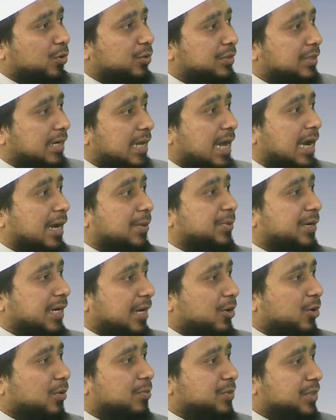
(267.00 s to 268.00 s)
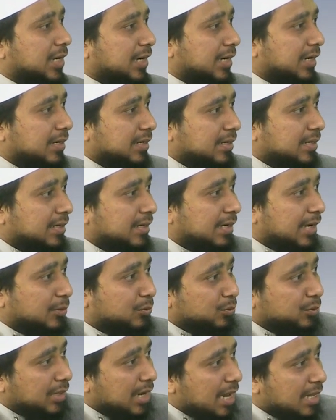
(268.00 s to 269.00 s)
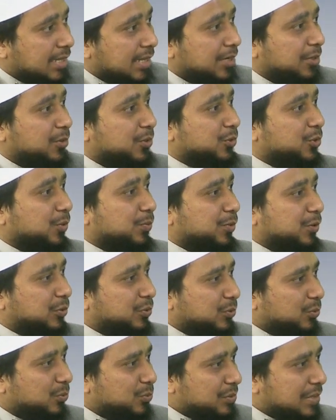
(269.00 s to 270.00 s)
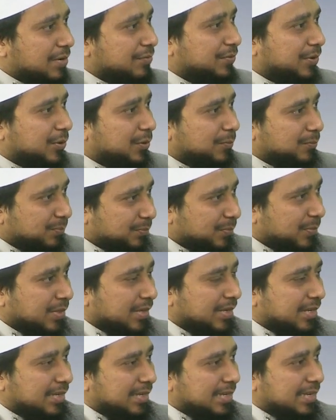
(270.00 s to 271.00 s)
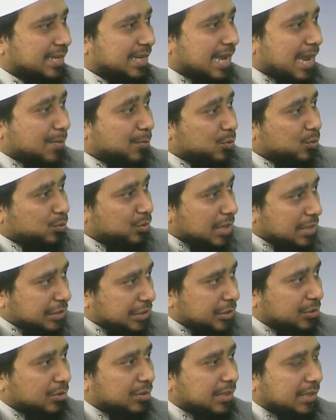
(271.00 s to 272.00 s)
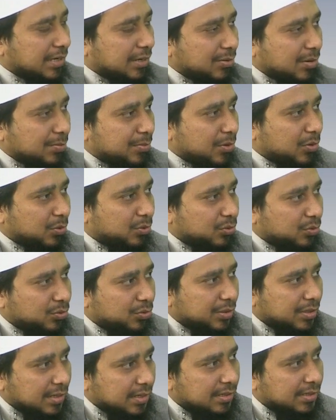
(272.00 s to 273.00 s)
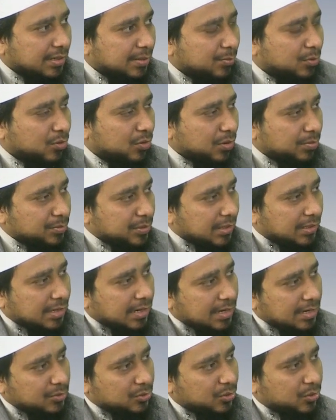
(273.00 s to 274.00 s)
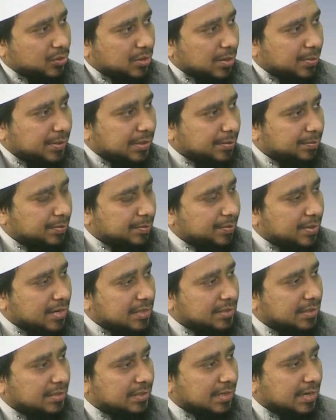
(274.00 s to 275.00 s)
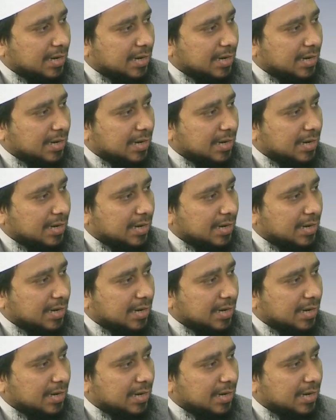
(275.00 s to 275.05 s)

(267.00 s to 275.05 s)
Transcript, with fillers: হয় যে না আগামীকাল রমজান একটু তাড়াতাড়ি করে সব কিছু গুছাই ফেলো এমন উদাসীনতা কেন আমরা লক্ষ্য করে থাকি এবং রমজানকে কেন্দ্র করে আমাদের প্রিপারেশনটা